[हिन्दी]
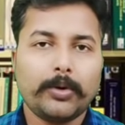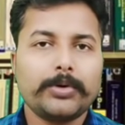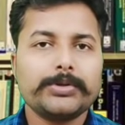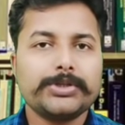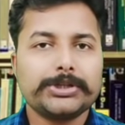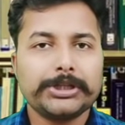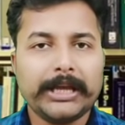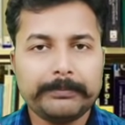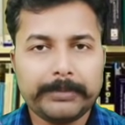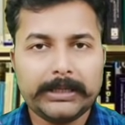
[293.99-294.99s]
और
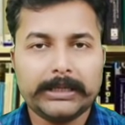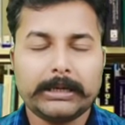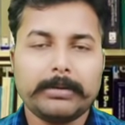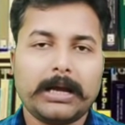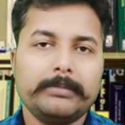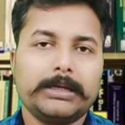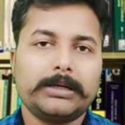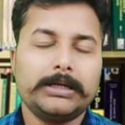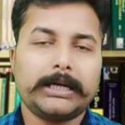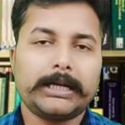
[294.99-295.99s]
जितने भी अब्राहमिक
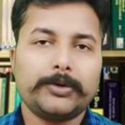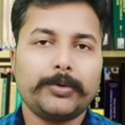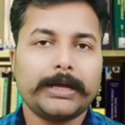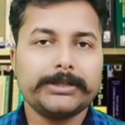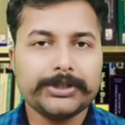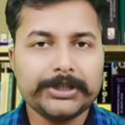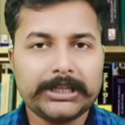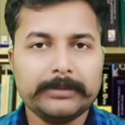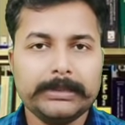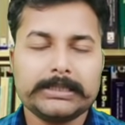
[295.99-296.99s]
कल्ट के लोग हैं
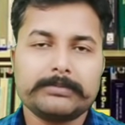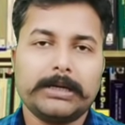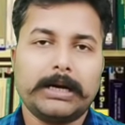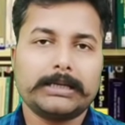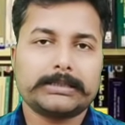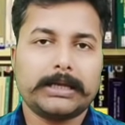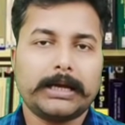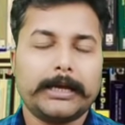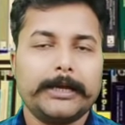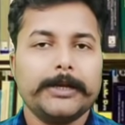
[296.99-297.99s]
जिनकी भी इसमें आस्था
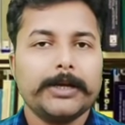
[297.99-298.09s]
है